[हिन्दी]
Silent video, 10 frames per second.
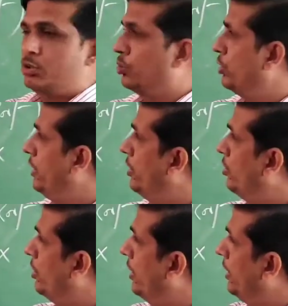तो ये
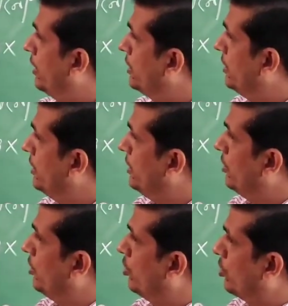एनर्जी
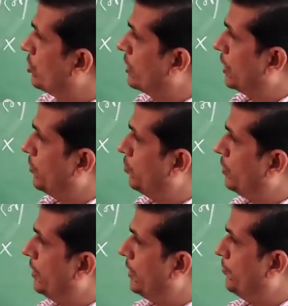लॉस करके
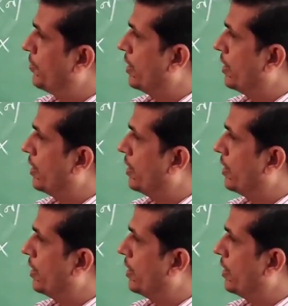पौधा